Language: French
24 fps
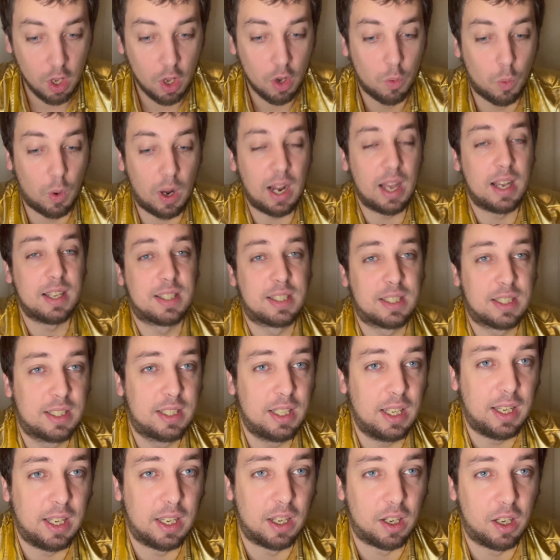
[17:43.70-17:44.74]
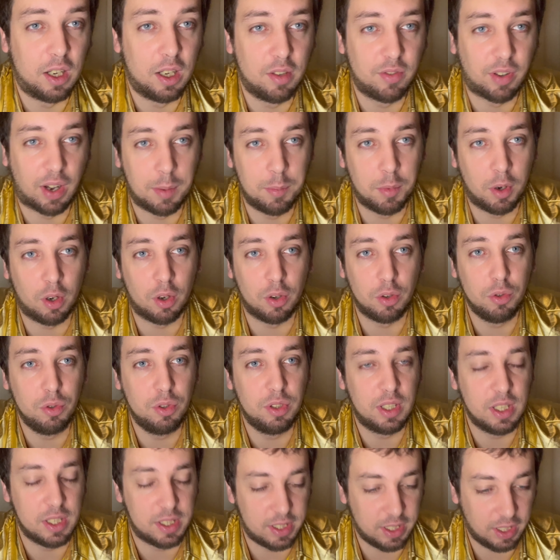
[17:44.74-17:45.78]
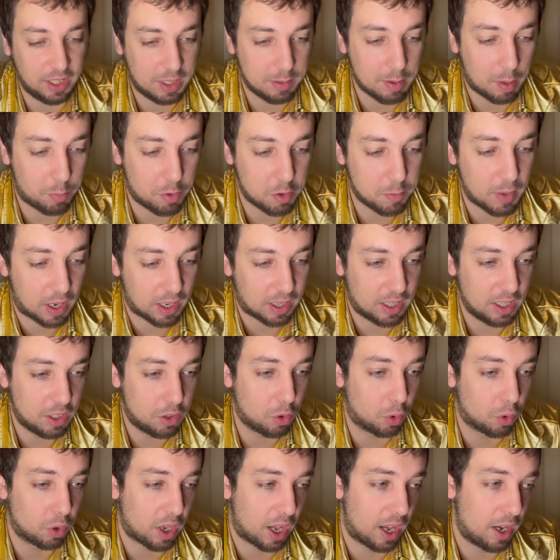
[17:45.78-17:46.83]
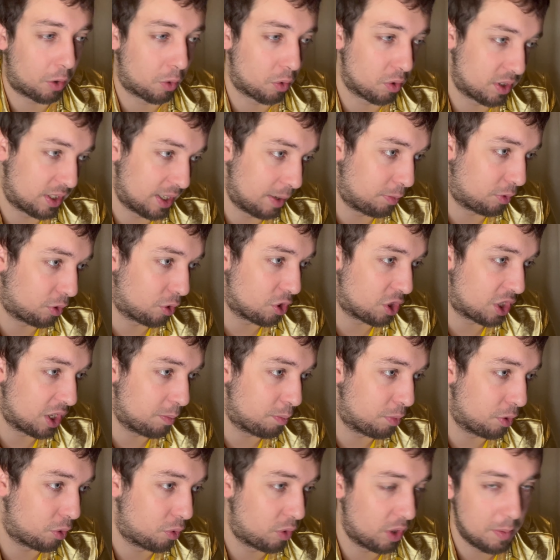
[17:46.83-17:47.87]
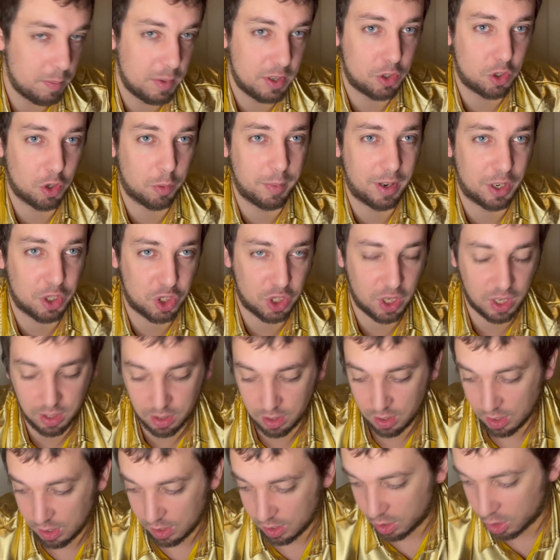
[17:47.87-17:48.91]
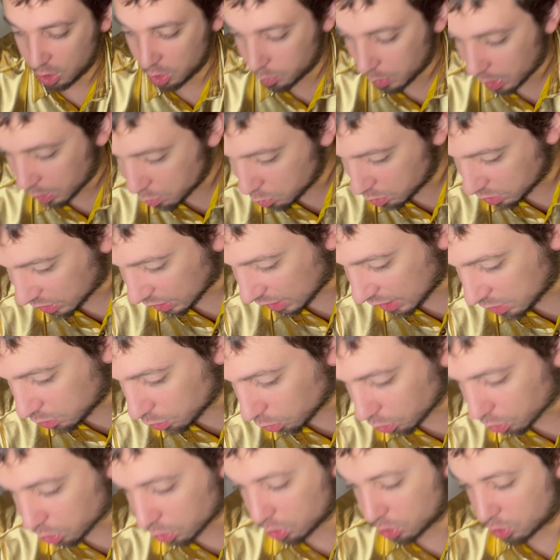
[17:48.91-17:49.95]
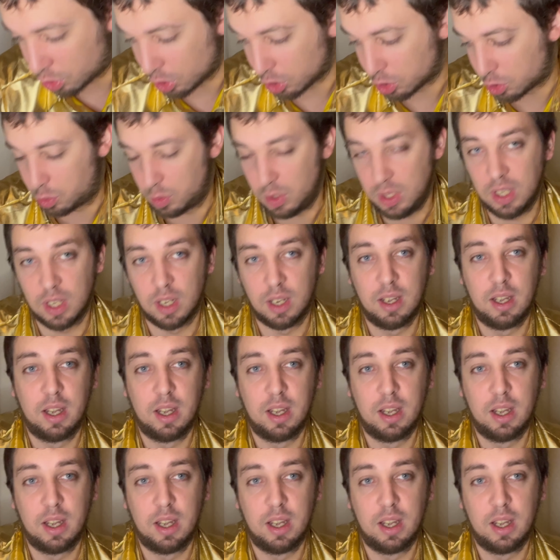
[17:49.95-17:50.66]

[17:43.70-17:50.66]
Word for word: voilà, c'est euh, vraiment une des séries qui m'a plus marqué, donc un concept que j'ai beaucoup aimé sur ma chaîne euh, Wowout. Et donc, j'en suis